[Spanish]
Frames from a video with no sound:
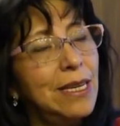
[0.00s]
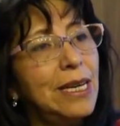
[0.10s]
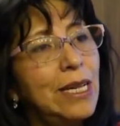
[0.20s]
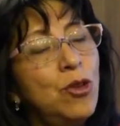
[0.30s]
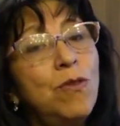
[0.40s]

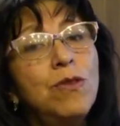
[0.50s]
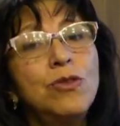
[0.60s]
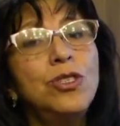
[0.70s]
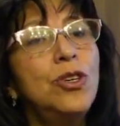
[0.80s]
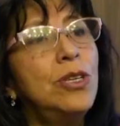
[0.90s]
que no
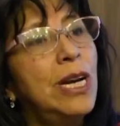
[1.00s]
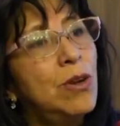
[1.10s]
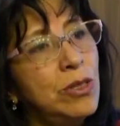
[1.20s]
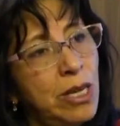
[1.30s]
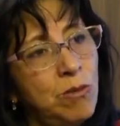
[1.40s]
funciona
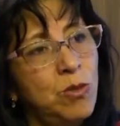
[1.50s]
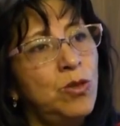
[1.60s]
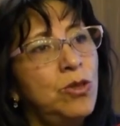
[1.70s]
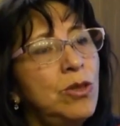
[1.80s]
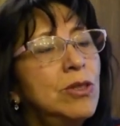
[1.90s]
con el
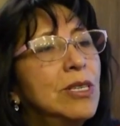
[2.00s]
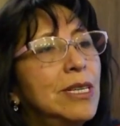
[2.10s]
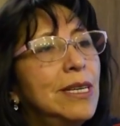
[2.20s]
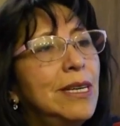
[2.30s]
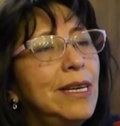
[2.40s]
mundo,
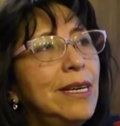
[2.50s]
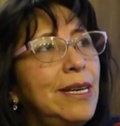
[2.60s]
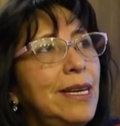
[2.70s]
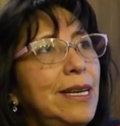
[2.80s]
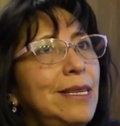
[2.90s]

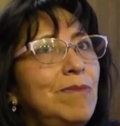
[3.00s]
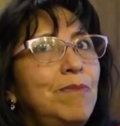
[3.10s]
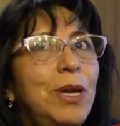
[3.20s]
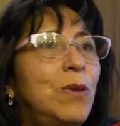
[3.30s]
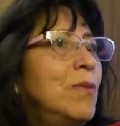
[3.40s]

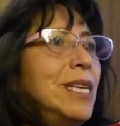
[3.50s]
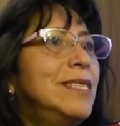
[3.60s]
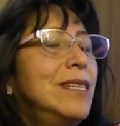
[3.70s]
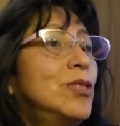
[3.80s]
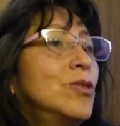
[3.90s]
pero más
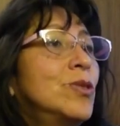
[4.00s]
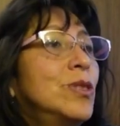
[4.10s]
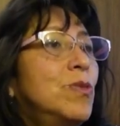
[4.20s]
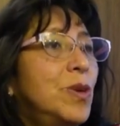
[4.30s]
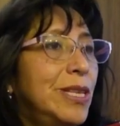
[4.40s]
de eso no
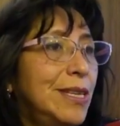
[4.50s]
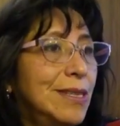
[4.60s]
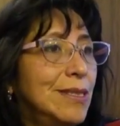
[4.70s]
se puede,